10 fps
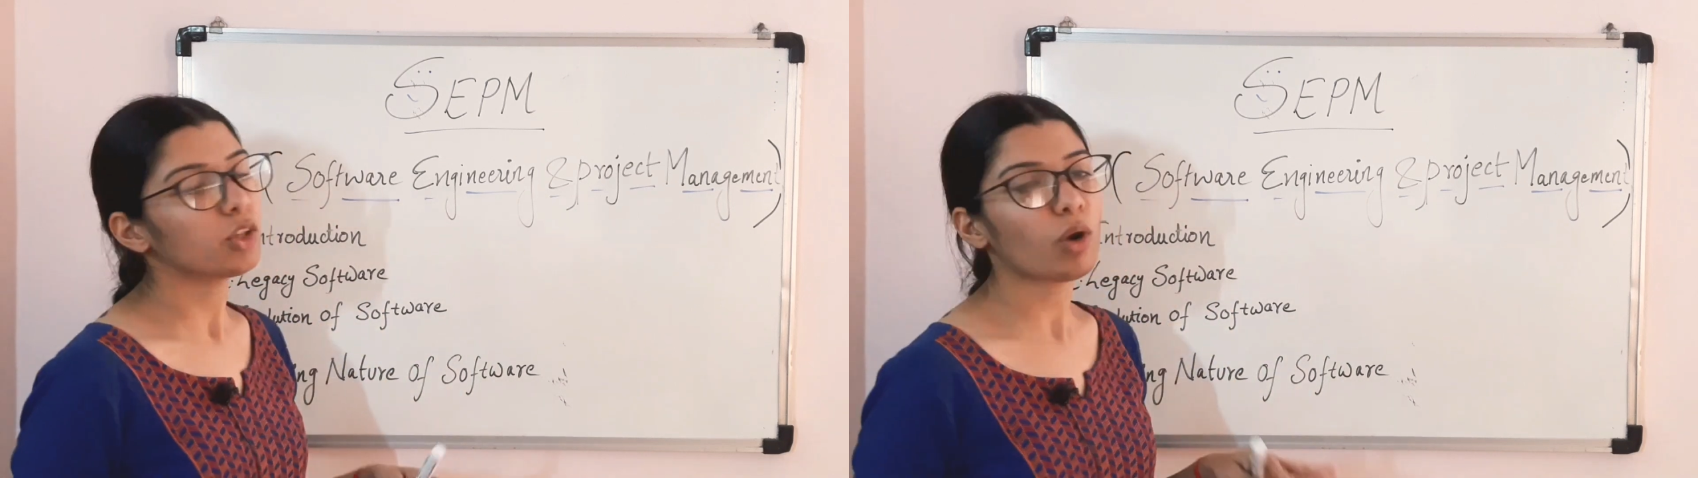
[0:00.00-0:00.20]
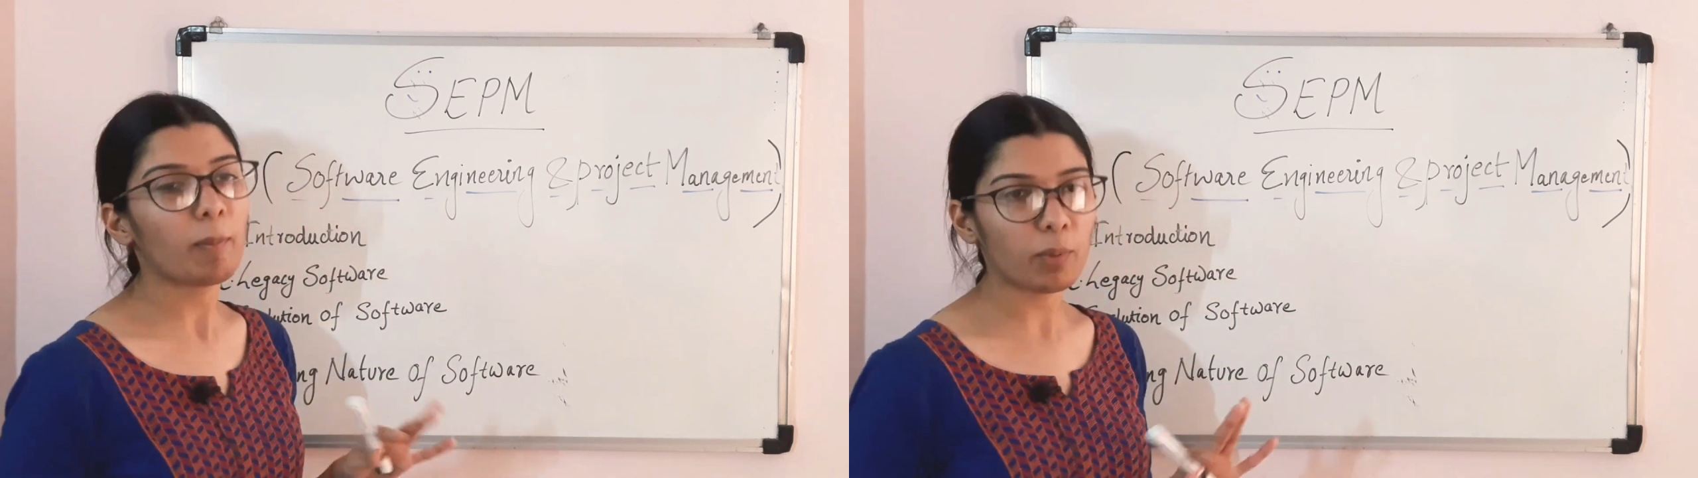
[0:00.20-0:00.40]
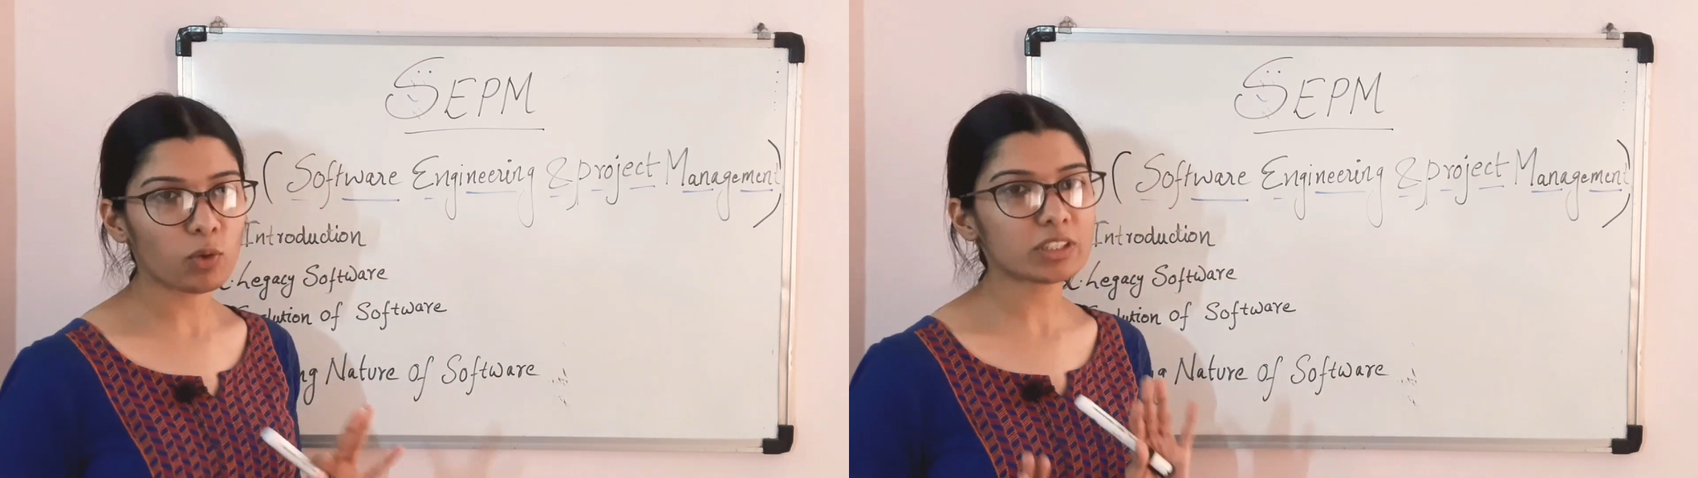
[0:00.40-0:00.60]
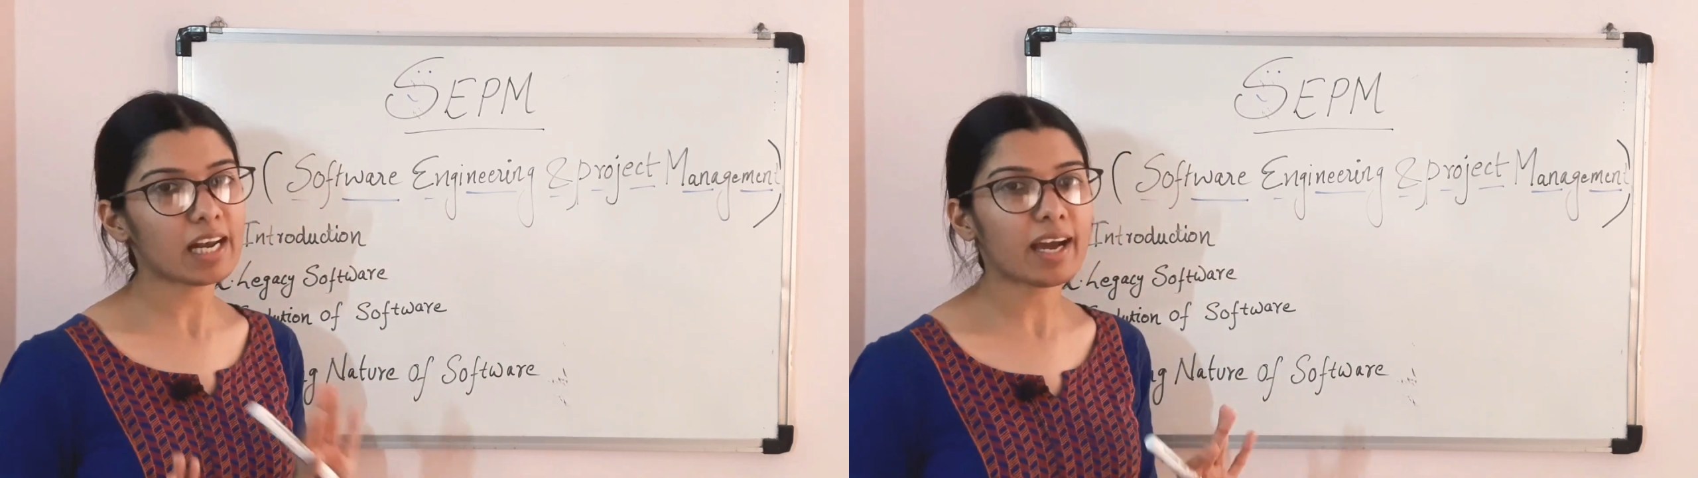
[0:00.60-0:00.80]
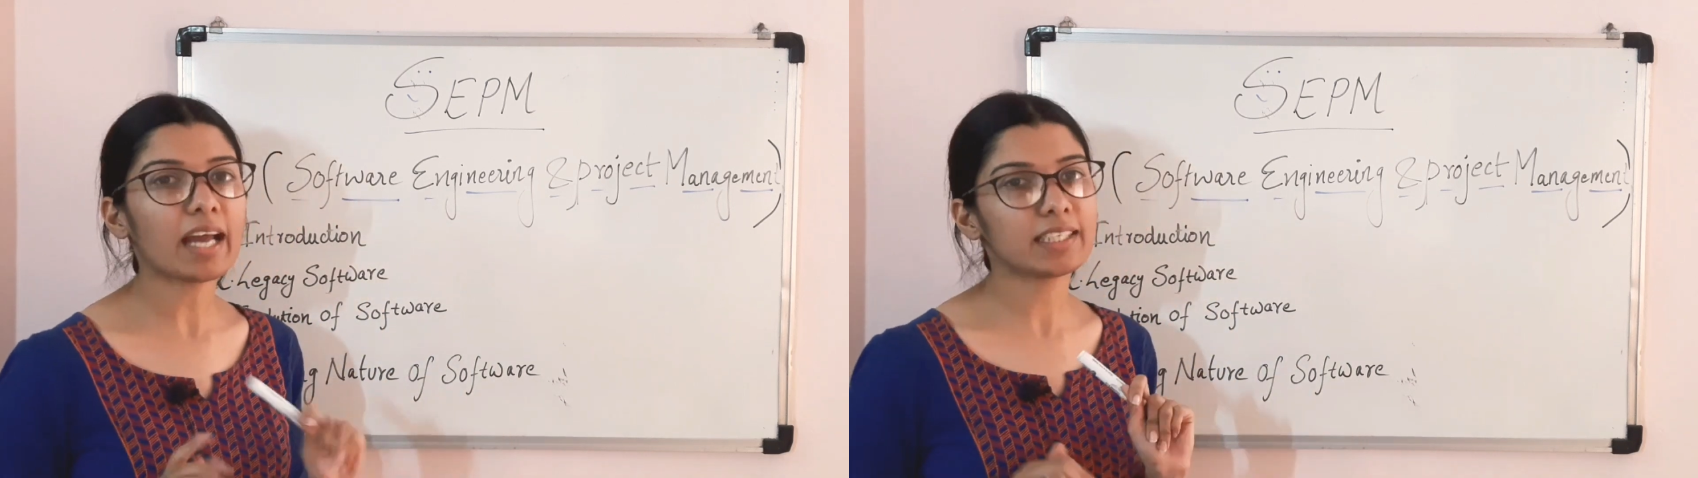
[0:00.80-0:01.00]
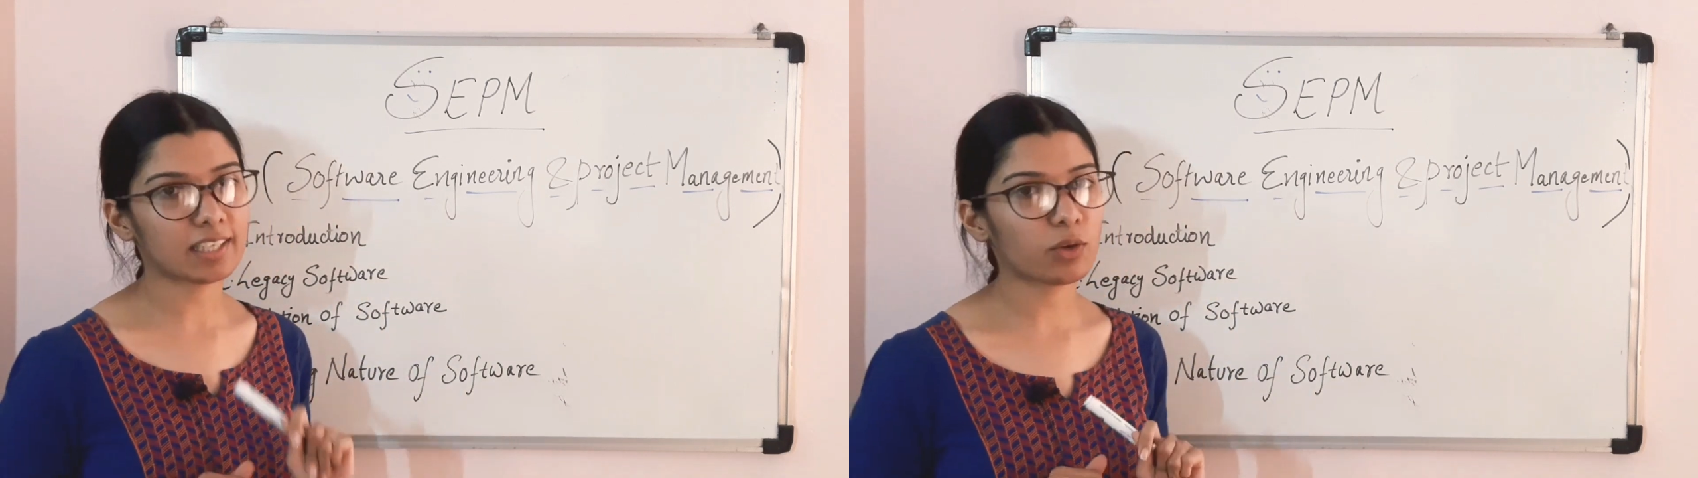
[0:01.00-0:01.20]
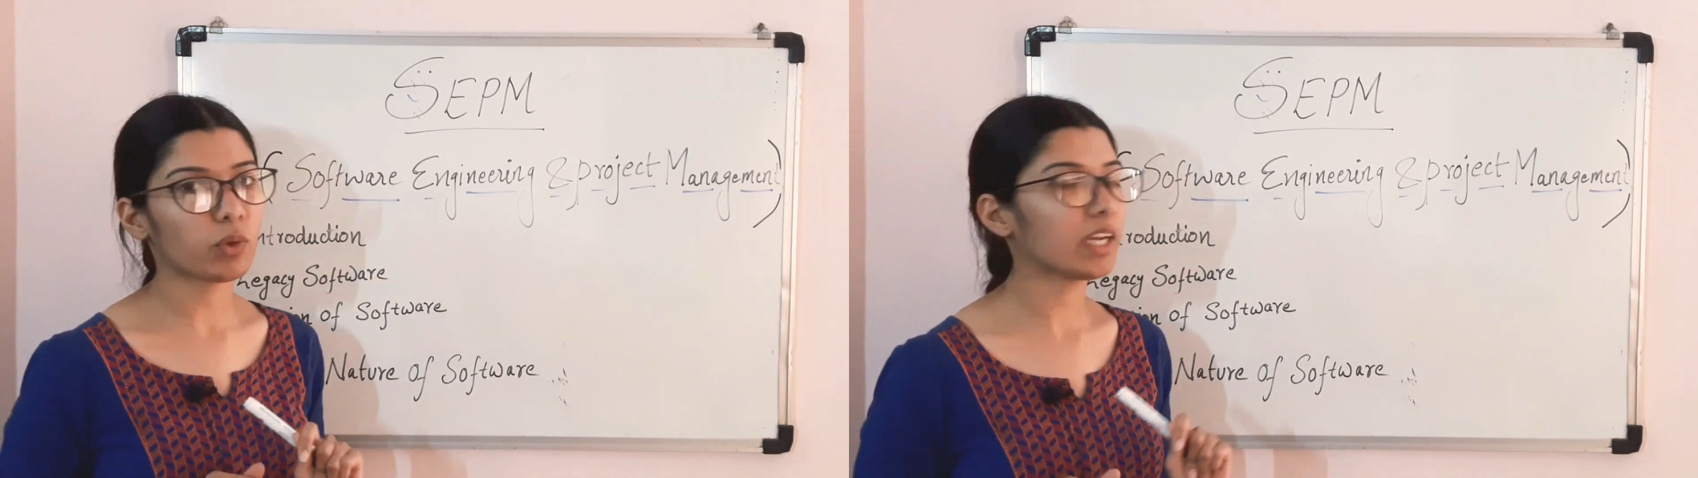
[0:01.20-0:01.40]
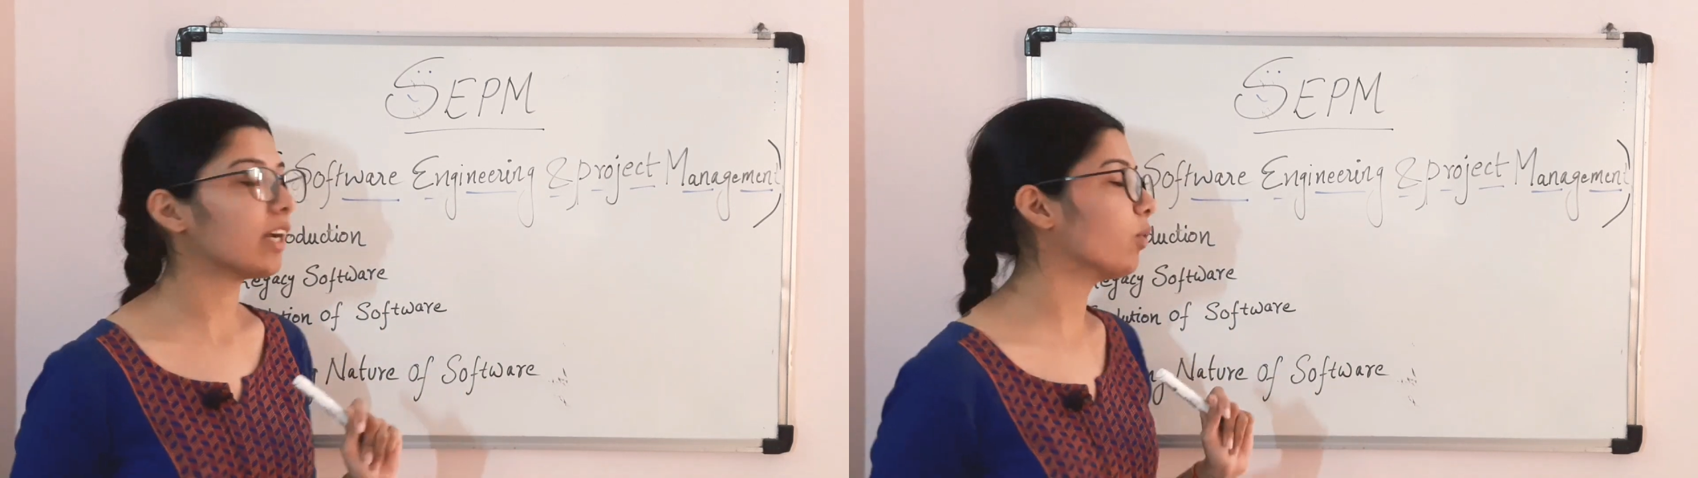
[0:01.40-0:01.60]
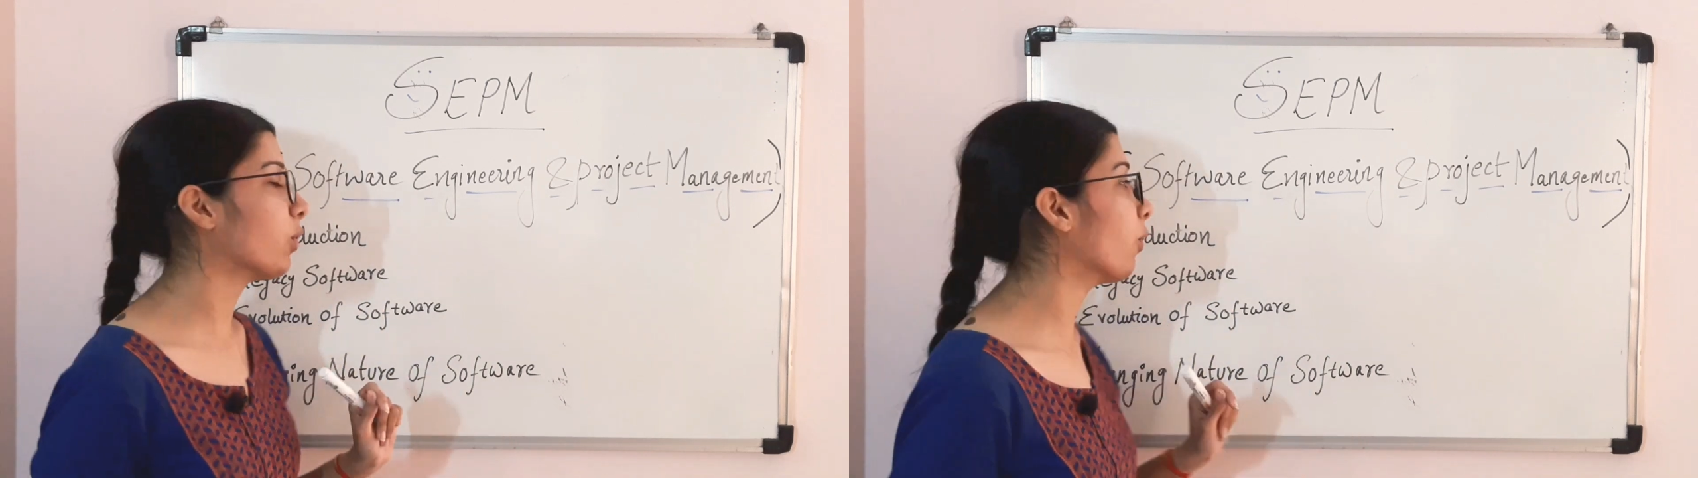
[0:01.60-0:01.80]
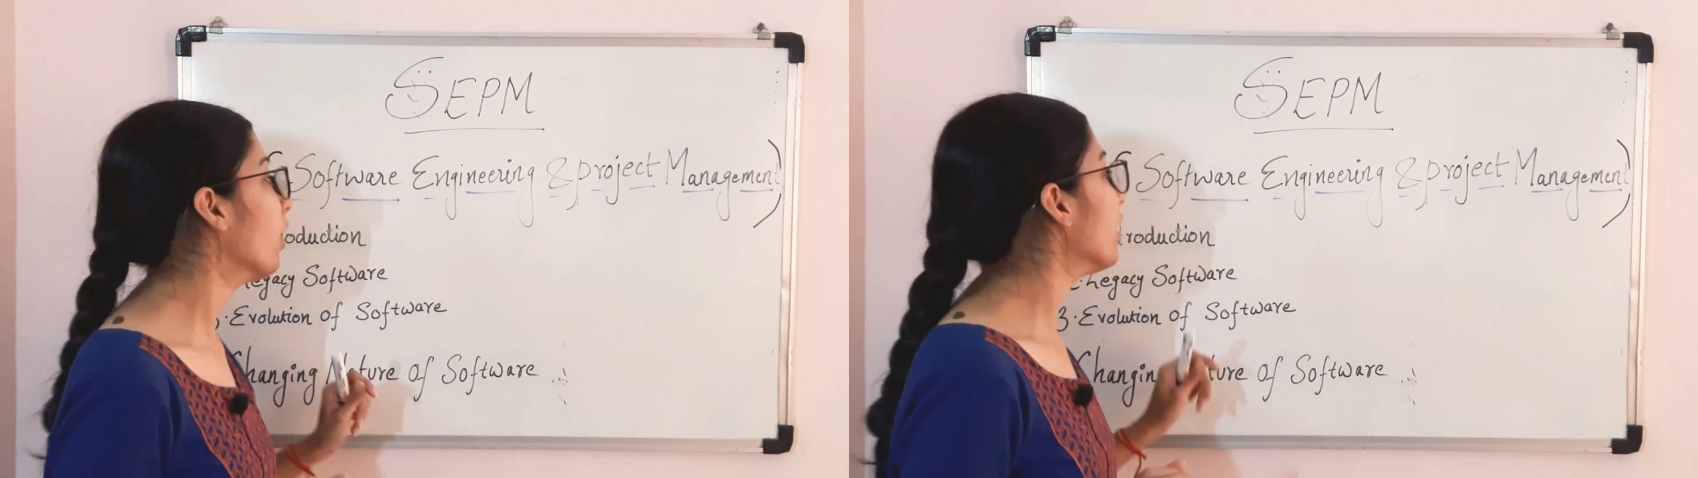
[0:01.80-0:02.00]
तो अप्रोच लगानी ज़रूरी है
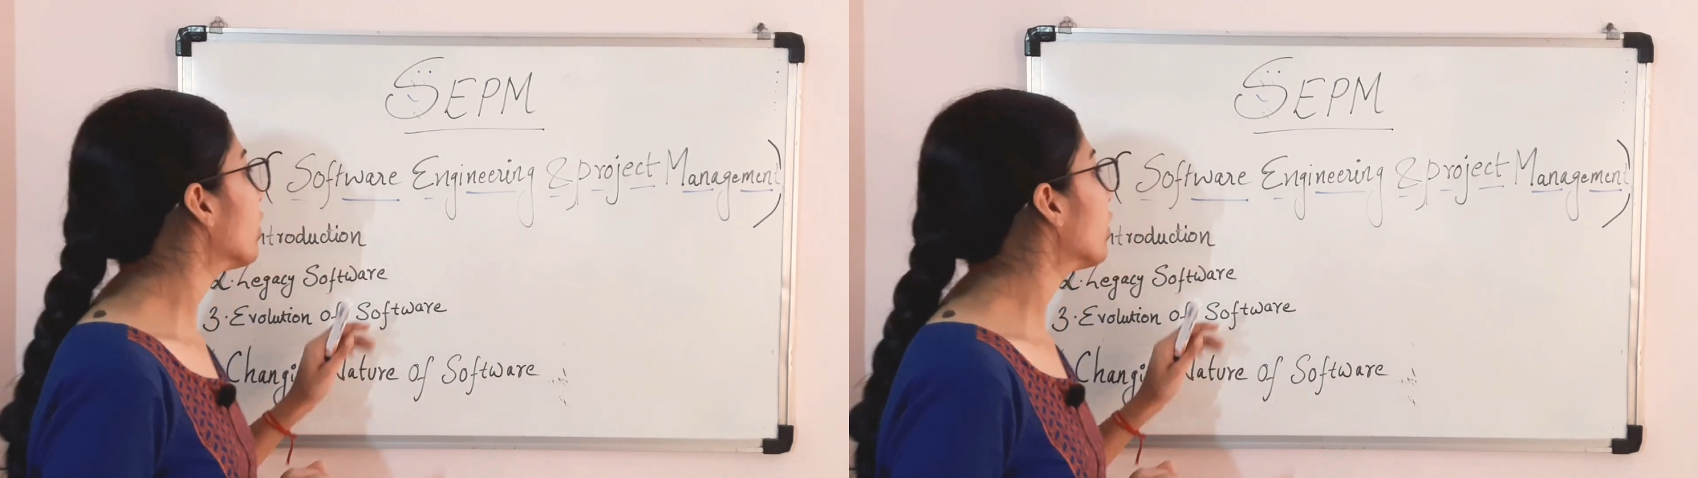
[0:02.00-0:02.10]
उनको